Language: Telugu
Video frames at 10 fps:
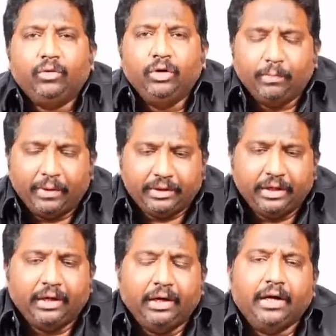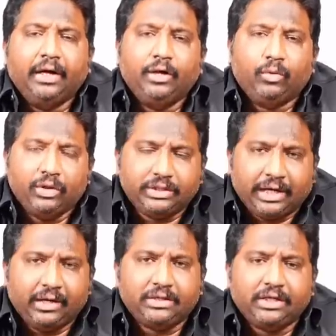కొన్ని పత్రికలు కానీ కొన్ని
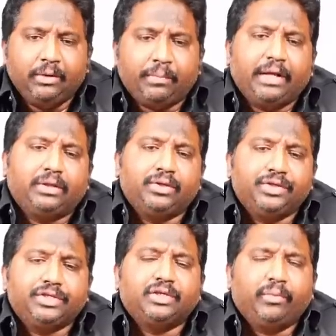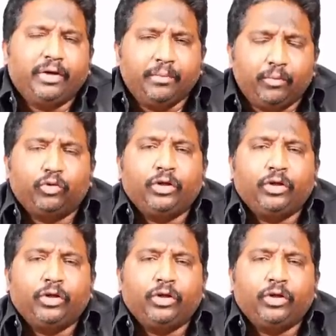ఛానల్స్ కానీ ప్రయత్నం చేసినప్పుడు నేను ఎప్పుడు